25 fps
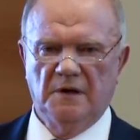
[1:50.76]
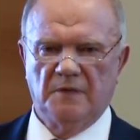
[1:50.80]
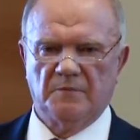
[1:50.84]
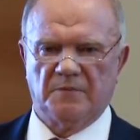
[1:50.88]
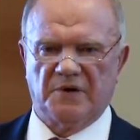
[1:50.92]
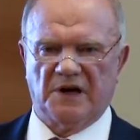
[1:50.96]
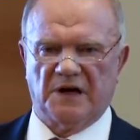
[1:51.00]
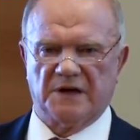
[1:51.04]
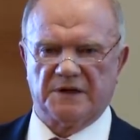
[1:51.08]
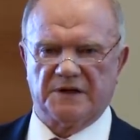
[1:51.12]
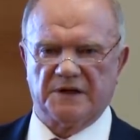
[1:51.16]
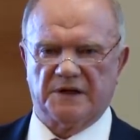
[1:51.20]

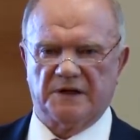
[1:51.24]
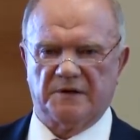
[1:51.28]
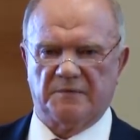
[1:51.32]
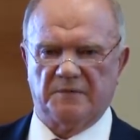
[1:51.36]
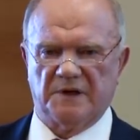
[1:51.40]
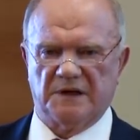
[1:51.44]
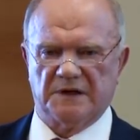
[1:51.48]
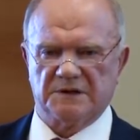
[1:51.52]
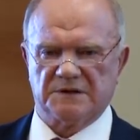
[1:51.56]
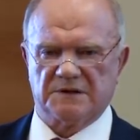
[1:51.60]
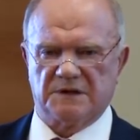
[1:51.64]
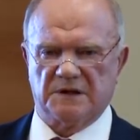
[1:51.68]
пятое
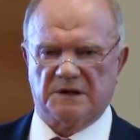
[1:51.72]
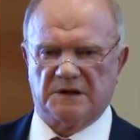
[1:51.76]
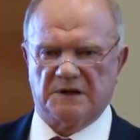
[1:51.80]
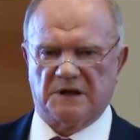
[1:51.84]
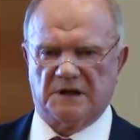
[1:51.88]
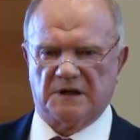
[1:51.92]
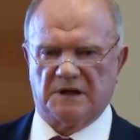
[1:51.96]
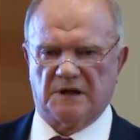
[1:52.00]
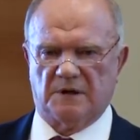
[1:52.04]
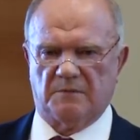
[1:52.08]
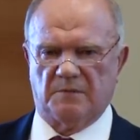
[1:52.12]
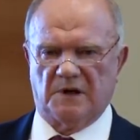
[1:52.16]
место,
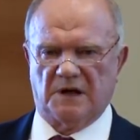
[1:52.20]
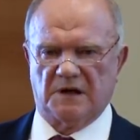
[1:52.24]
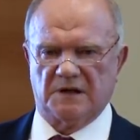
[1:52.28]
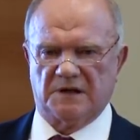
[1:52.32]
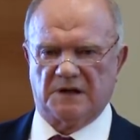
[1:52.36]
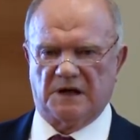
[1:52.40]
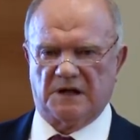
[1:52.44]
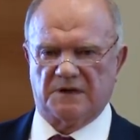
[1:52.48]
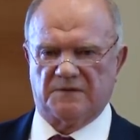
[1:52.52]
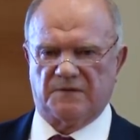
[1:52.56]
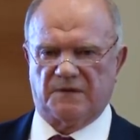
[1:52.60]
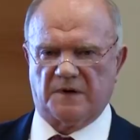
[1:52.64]
надо
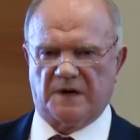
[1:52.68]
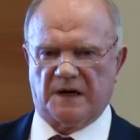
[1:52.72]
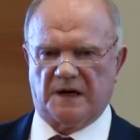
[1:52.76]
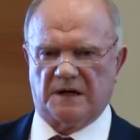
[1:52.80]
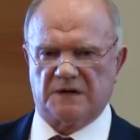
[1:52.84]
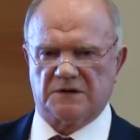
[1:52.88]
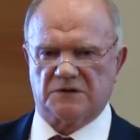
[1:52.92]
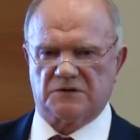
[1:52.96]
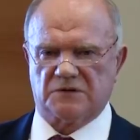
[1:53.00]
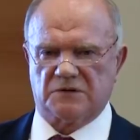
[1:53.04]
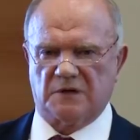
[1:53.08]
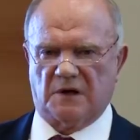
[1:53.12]
обогнать
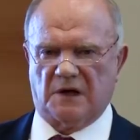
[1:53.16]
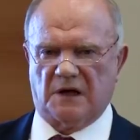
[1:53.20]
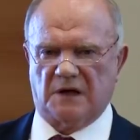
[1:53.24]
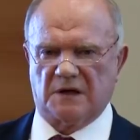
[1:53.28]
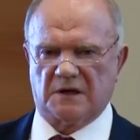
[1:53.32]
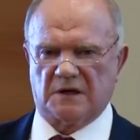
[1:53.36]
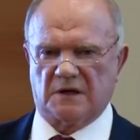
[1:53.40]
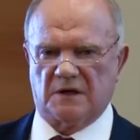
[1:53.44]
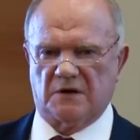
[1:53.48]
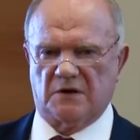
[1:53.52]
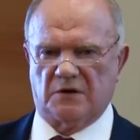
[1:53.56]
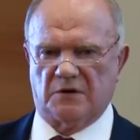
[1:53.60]
Францию,
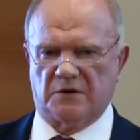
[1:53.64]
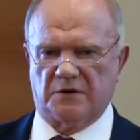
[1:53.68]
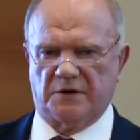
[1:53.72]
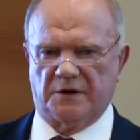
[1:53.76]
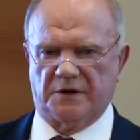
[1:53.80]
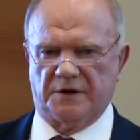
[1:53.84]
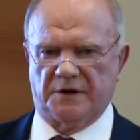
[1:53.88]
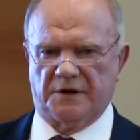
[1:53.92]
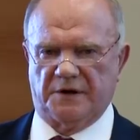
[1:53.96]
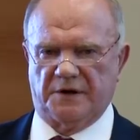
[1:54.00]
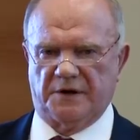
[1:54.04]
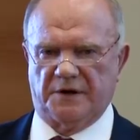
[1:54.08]
Англию
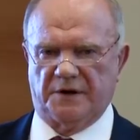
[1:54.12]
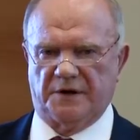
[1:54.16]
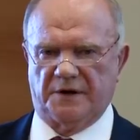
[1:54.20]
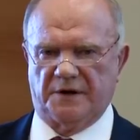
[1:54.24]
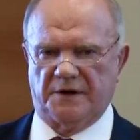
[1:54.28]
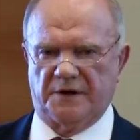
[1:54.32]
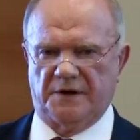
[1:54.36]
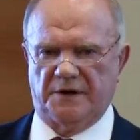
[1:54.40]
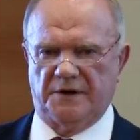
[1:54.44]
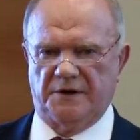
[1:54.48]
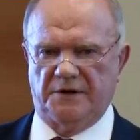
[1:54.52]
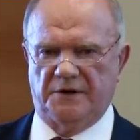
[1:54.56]

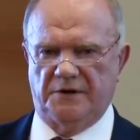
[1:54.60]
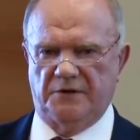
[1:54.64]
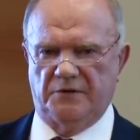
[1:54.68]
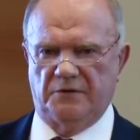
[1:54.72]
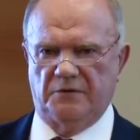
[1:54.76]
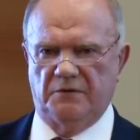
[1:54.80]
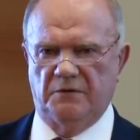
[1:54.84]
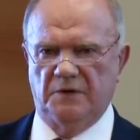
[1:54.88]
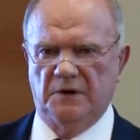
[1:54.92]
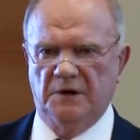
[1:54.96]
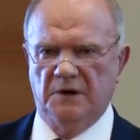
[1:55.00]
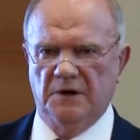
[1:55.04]
и
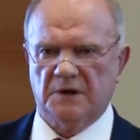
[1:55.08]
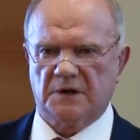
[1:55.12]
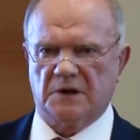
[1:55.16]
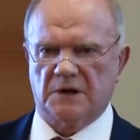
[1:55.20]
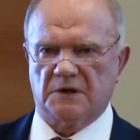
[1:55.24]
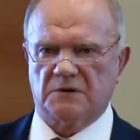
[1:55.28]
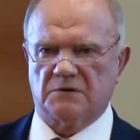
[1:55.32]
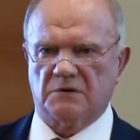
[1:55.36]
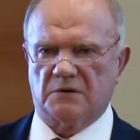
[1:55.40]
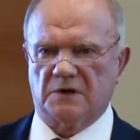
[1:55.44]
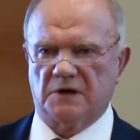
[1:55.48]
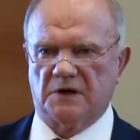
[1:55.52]
Индию,
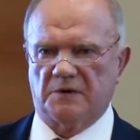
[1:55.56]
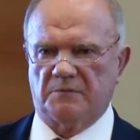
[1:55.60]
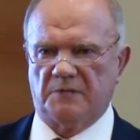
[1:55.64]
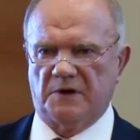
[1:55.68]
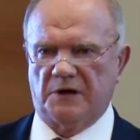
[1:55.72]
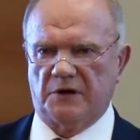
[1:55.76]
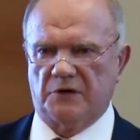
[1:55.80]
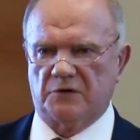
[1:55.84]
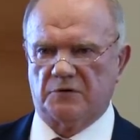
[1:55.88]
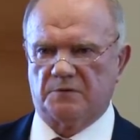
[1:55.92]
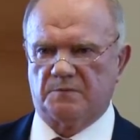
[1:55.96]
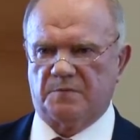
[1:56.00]
которые
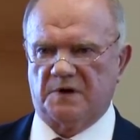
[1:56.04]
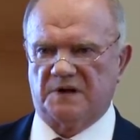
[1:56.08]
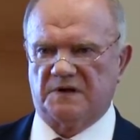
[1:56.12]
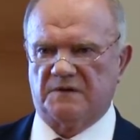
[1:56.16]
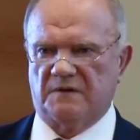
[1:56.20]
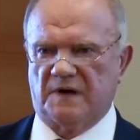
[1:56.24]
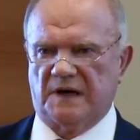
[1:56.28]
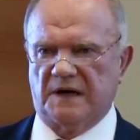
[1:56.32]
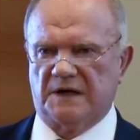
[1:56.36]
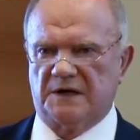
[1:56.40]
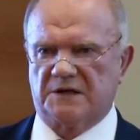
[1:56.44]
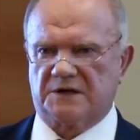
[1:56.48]
имеют по
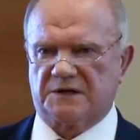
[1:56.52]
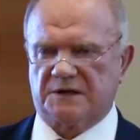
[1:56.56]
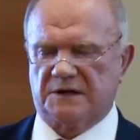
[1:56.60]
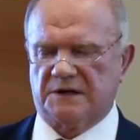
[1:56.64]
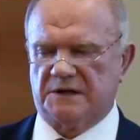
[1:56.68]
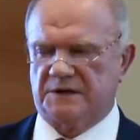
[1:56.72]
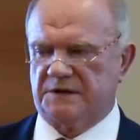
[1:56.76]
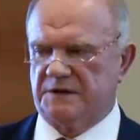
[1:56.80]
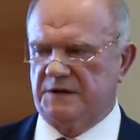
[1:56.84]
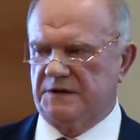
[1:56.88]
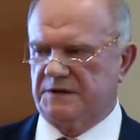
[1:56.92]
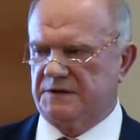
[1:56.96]

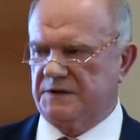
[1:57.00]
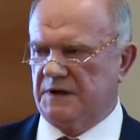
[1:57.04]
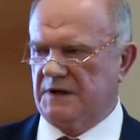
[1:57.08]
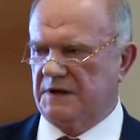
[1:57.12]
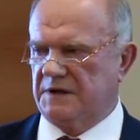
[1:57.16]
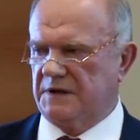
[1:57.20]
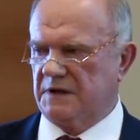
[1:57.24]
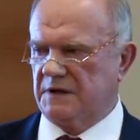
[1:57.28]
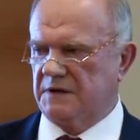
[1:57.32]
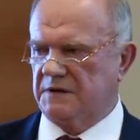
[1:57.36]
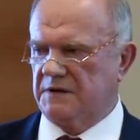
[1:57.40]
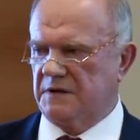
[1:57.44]

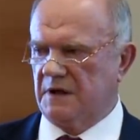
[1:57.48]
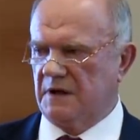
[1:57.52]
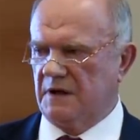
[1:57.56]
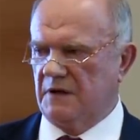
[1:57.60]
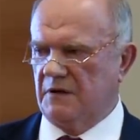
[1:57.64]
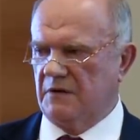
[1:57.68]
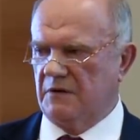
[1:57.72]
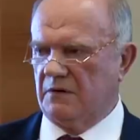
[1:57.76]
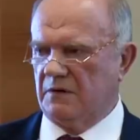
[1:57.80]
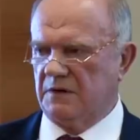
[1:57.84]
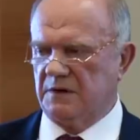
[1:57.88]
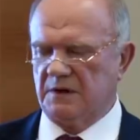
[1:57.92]
2,6
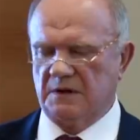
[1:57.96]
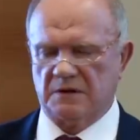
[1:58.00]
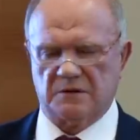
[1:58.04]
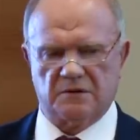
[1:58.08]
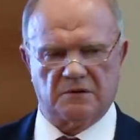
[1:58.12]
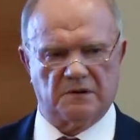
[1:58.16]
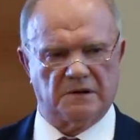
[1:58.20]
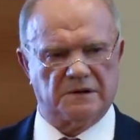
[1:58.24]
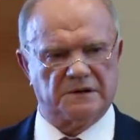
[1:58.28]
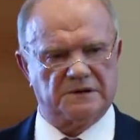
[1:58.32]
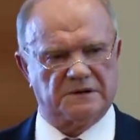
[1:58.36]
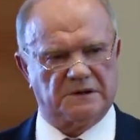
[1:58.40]
триллиона.
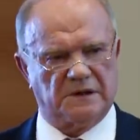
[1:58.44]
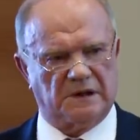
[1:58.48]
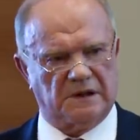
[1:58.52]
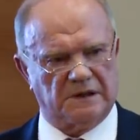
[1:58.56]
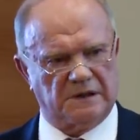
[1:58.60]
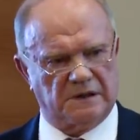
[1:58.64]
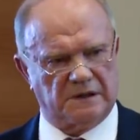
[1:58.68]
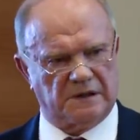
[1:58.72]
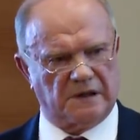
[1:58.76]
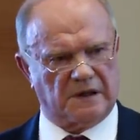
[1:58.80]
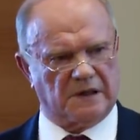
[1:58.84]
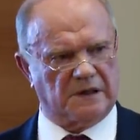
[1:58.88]
То есть
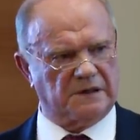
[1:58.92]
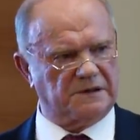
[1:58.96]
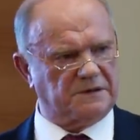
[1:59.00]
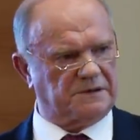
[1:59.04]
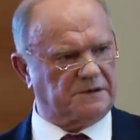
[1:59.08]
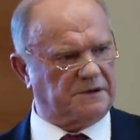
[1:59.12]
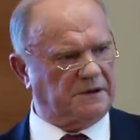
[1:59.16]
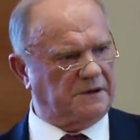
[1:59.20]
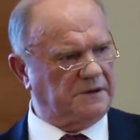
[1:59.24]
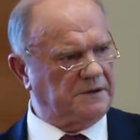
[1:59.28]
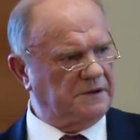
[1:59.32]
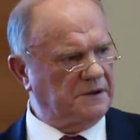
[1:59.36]
надо
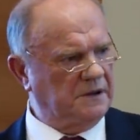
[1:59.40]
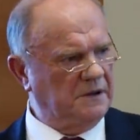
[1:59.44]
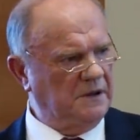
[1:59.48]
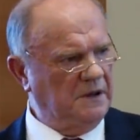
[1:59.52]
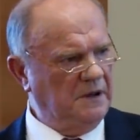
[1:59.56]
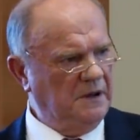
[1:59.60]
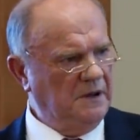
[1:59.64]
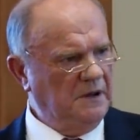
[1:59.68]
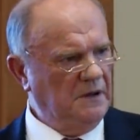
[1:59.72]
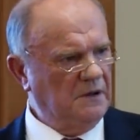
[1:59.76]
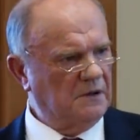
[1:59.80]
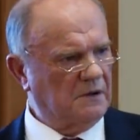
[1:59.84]
нарастить
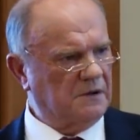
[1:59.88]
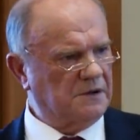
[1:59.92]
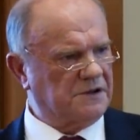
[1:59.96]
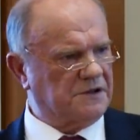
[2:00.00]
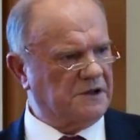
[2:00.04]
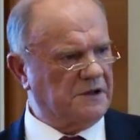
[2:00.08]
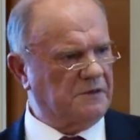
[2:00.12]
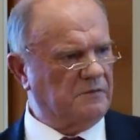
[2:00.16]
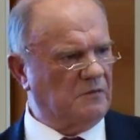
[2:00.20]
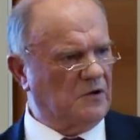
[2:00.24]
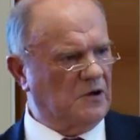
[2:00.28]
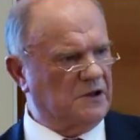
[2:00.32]

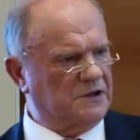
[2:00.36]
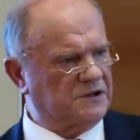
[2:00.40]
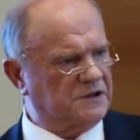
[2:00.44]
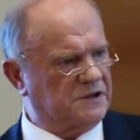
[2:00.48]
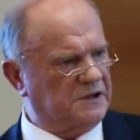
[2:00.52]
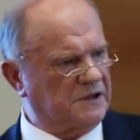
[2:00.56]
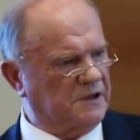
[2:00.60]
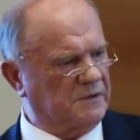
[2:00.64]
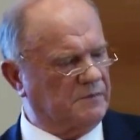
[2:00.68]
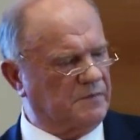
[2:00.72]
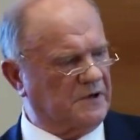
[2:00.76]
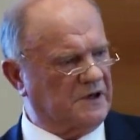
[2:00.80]
очень
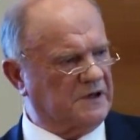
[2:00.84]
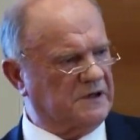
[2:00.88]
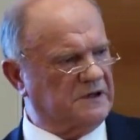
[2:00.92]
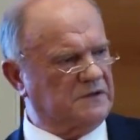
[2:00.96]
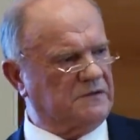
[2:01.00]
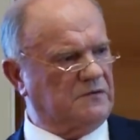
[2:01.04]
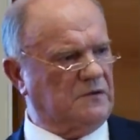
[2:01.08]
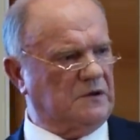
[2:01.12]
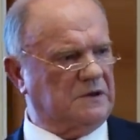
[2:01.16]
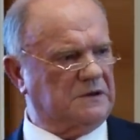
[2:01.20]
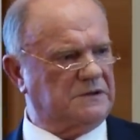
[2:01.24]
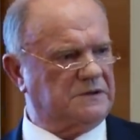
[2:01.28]
мощные
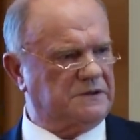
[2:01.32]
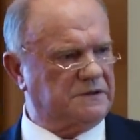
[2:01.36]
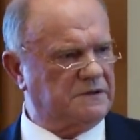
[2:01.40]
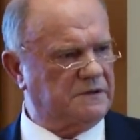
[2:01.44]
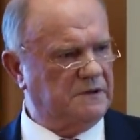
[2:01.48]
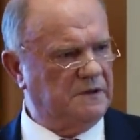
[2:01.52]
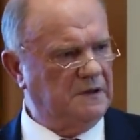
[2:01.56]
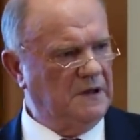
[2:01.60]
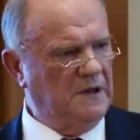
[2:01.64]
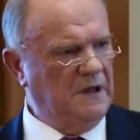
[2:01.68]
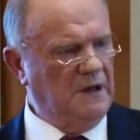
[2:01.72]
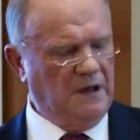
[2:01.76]
производства.
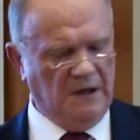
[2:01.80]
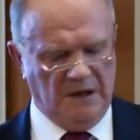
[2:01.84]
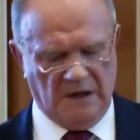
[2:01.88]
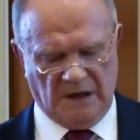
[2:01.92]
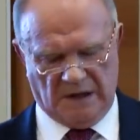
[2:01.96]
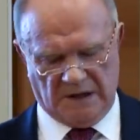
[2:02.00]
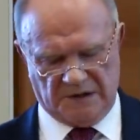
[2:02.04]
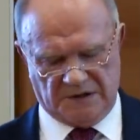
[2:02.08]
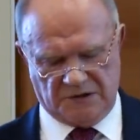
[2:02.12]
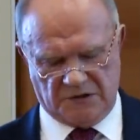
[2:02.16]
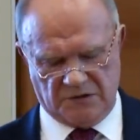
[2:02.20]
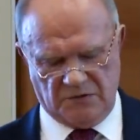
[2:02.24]

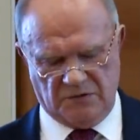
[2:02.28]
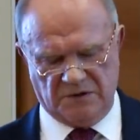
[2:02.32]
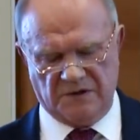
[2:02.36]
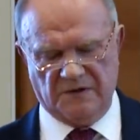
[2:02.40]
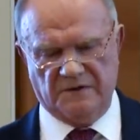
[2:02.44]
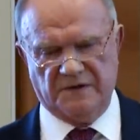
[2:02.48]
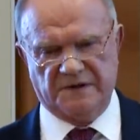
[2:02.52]
Отсюда